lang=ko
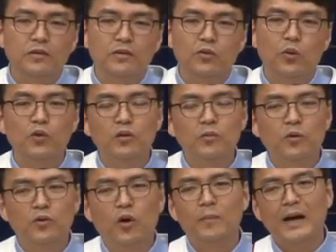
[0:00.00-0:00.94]
돈을
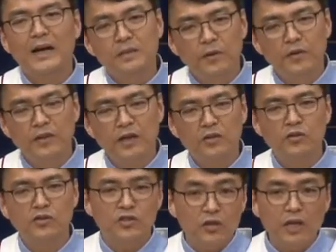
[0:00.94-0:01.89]
뭐 더 많이 번다,
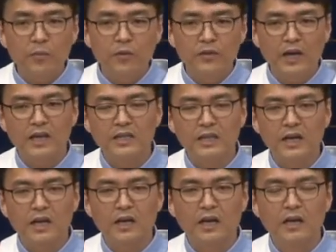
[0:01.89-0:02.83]
더 적게 번다가
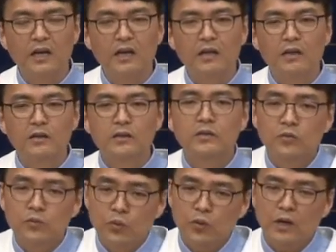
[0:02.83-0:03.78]
아니라
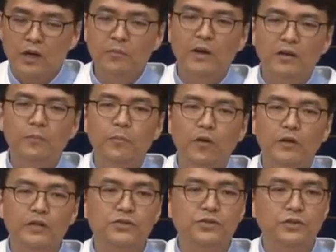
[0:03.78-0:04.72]
노력한 만큼
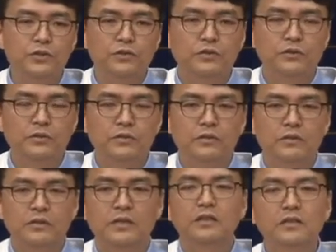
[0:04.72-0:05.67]
벌겠죠.
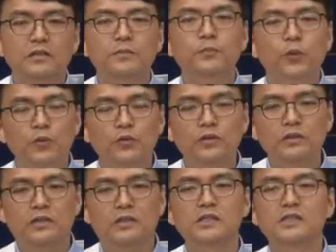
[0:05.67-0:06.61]
근데 그 돈은
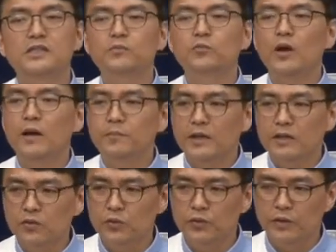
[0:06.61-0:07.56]
근심과 함께
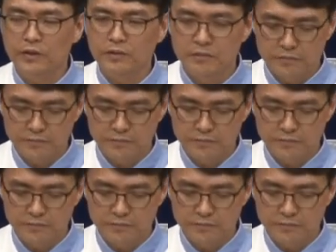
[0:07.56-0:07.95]
들어온대요.